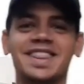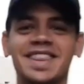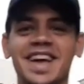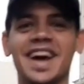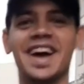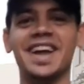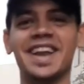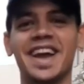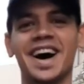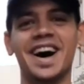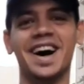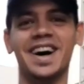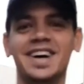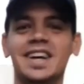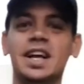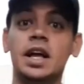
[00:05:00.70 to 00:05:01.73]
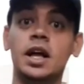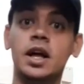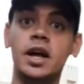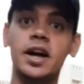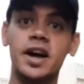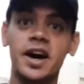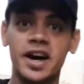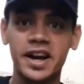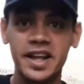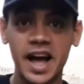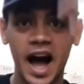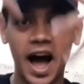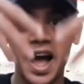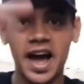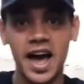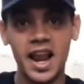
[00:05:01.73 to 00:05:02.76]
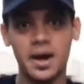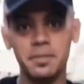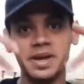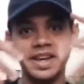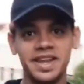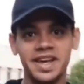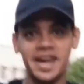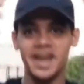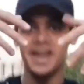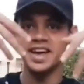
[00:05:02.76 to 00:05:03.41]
قدينا يرجع يلا من